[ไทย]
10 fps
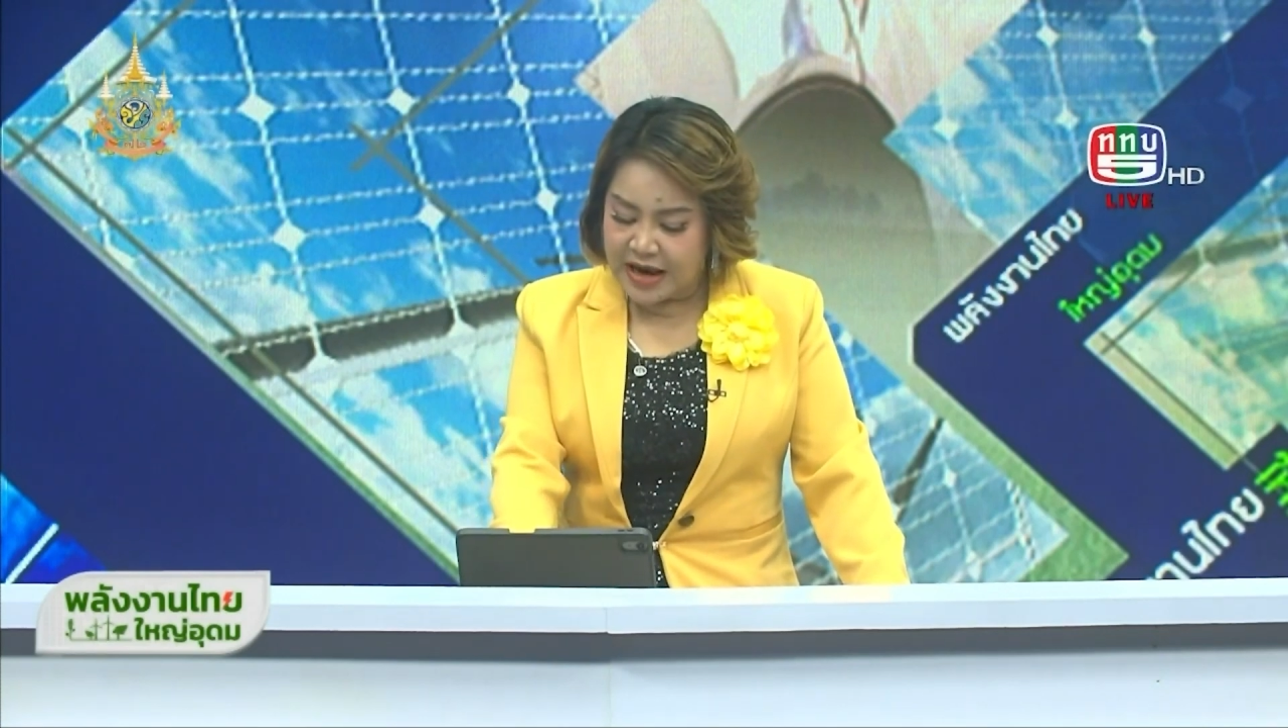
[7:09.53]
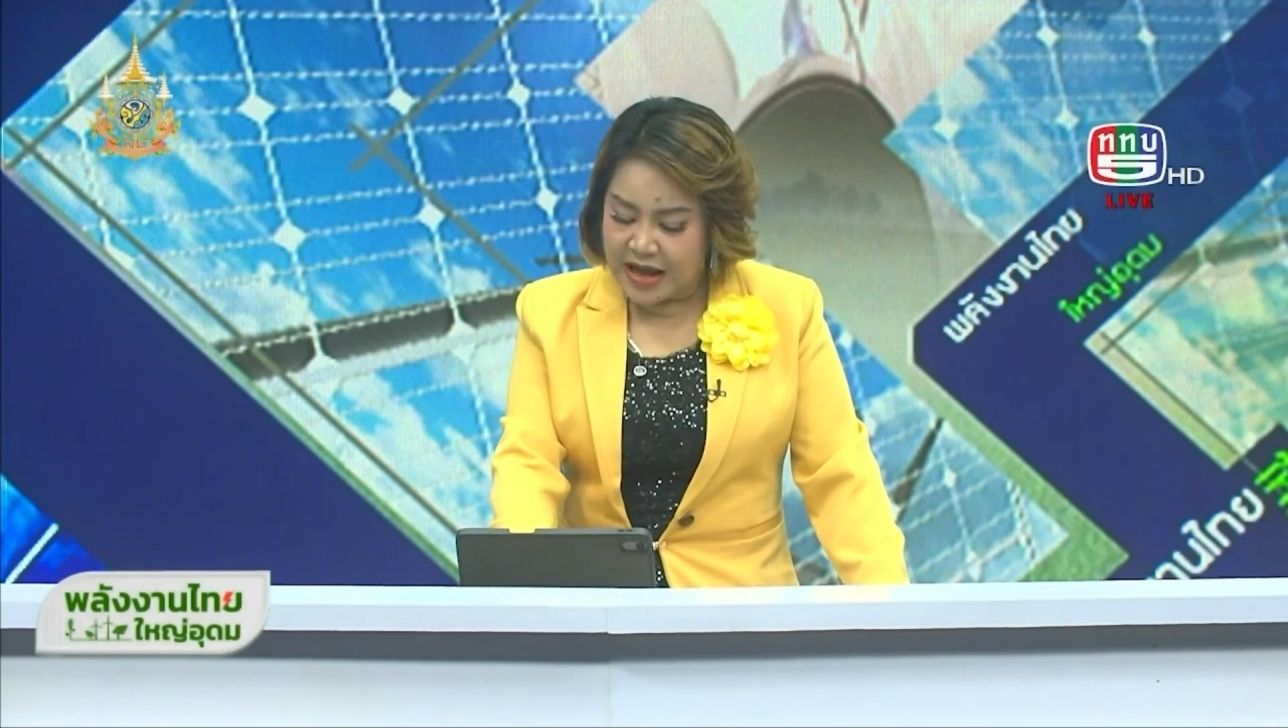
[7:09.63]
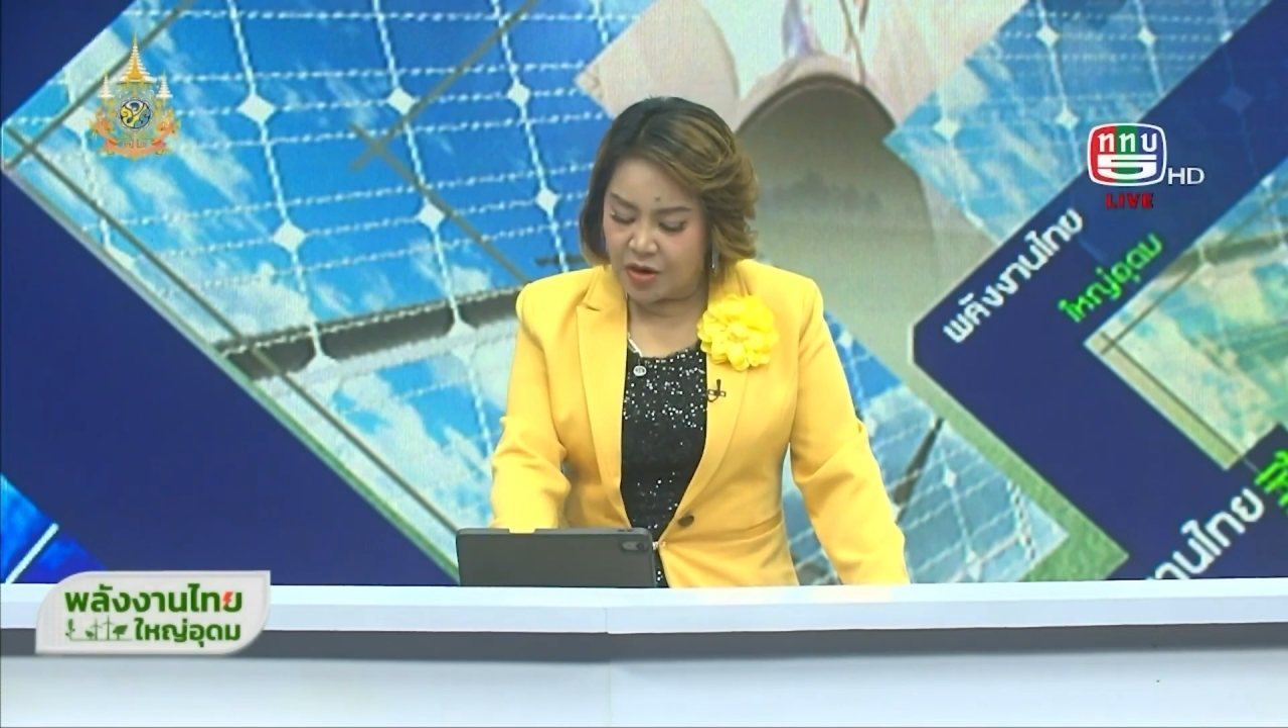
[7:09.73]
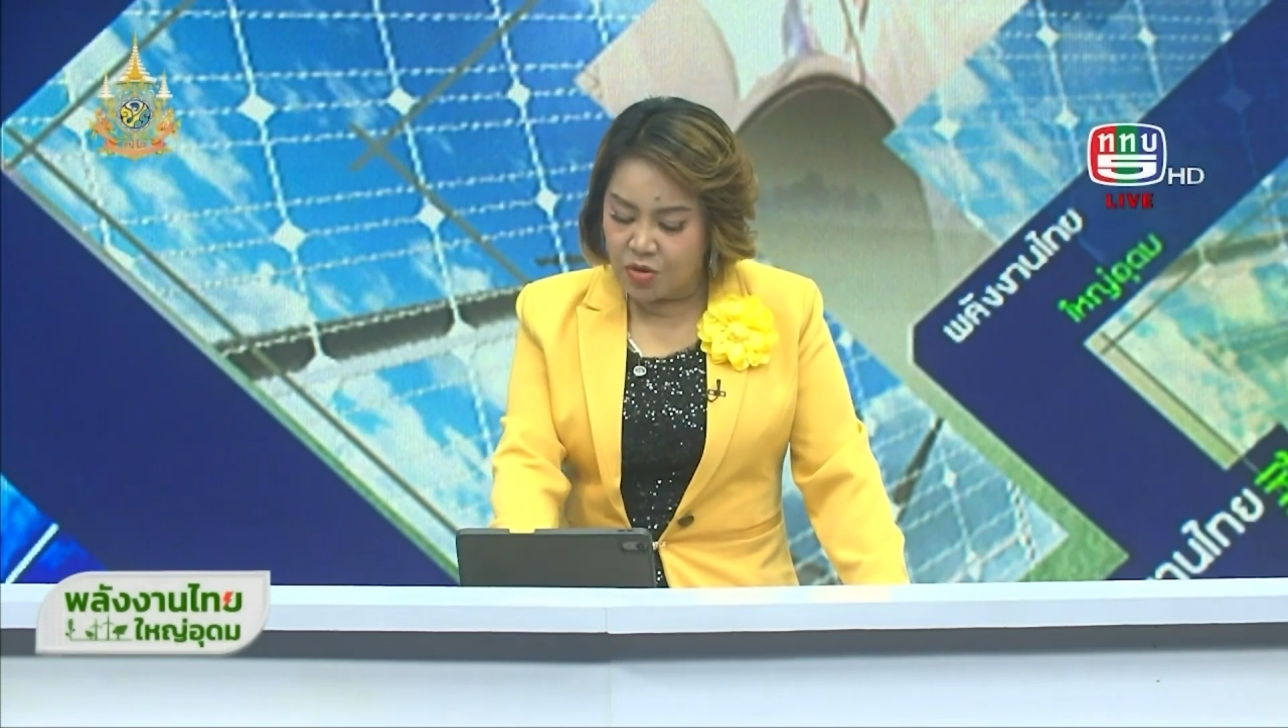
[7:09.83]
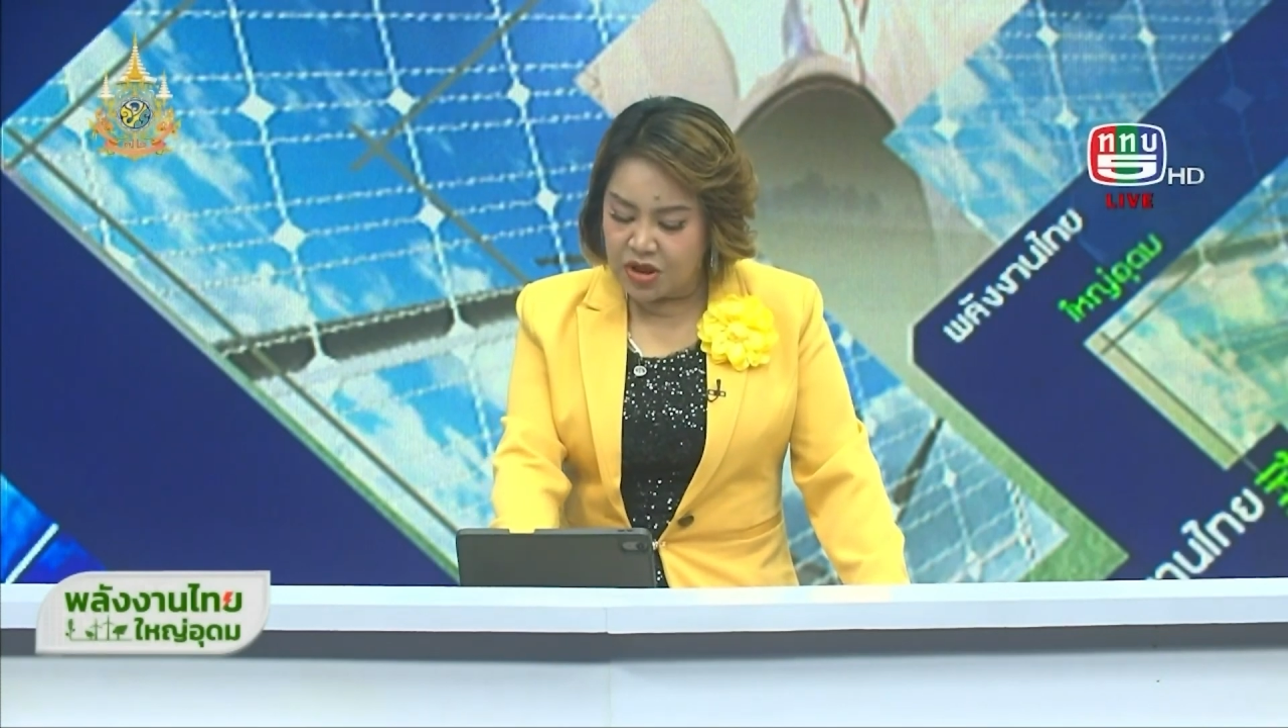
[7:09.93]
ต
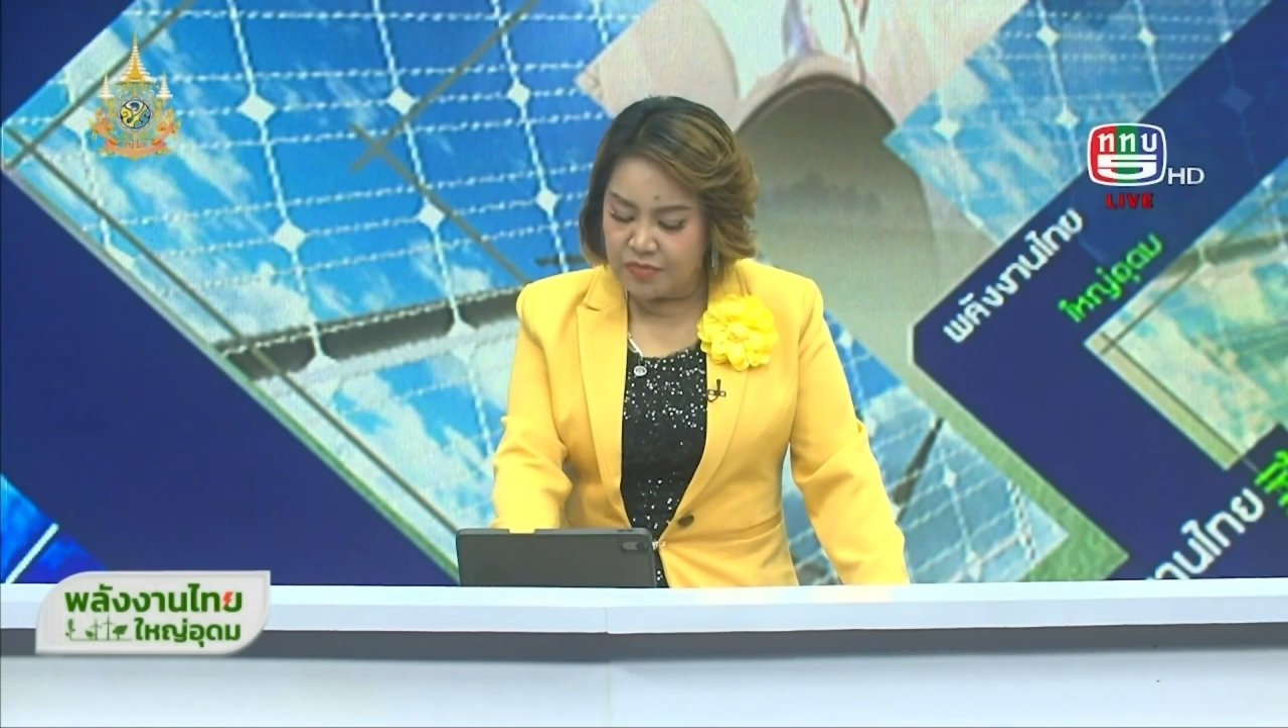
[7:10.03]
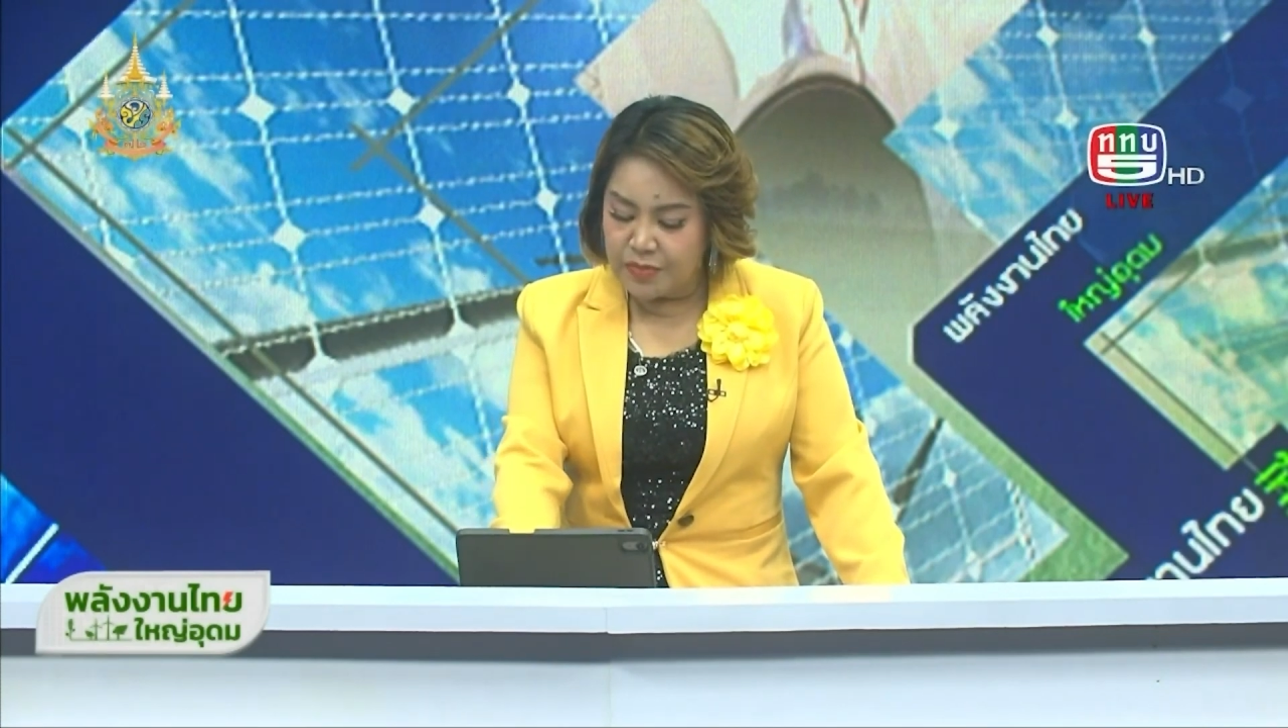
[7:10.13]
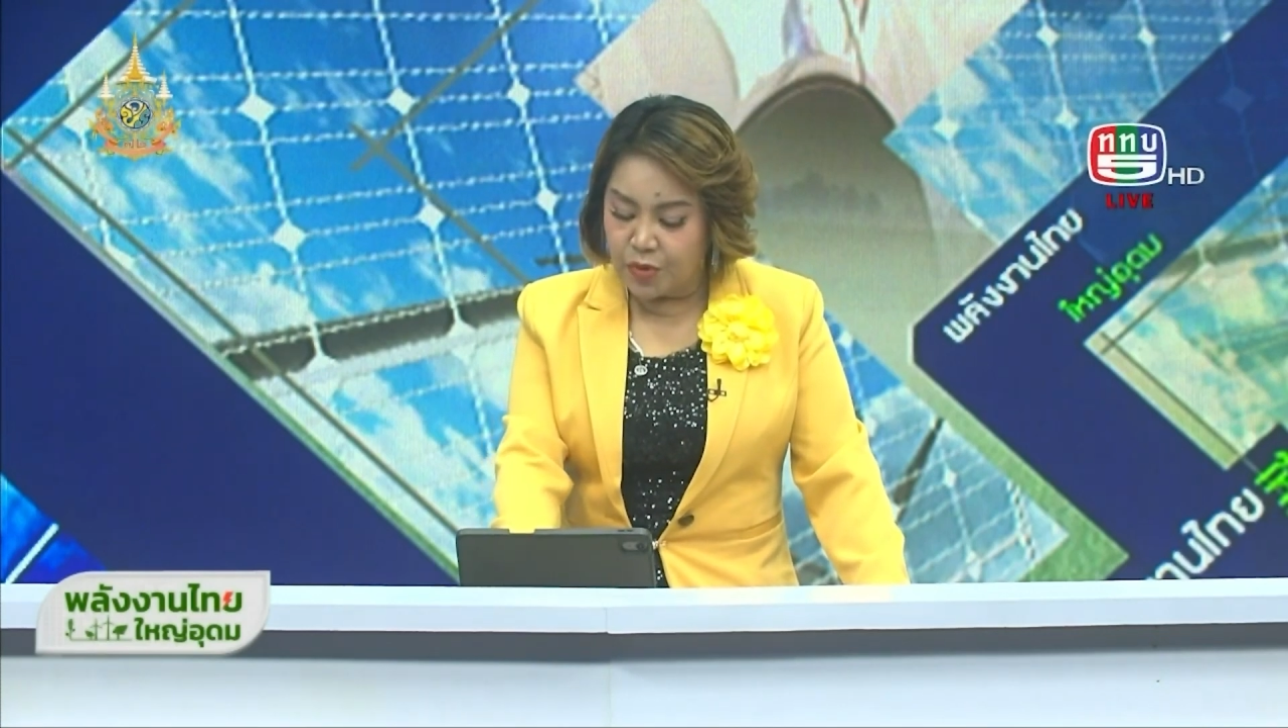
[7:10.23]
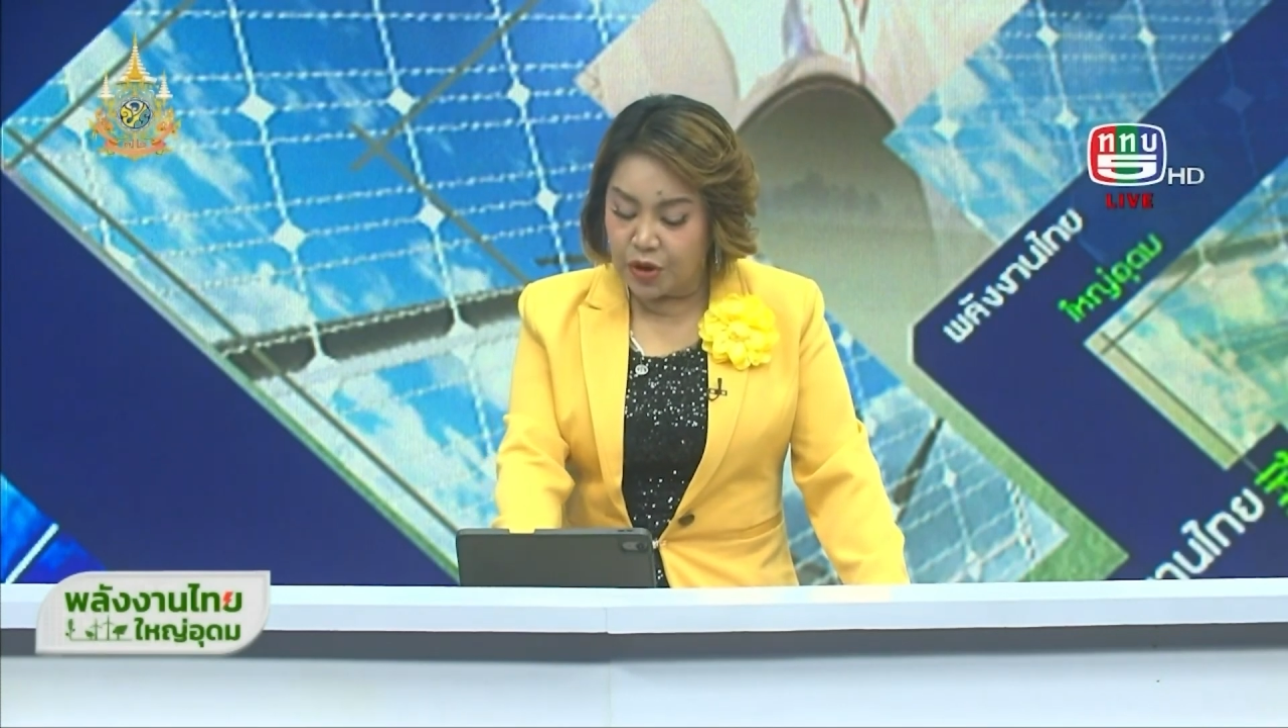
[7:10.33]
ลาดโลกที่มี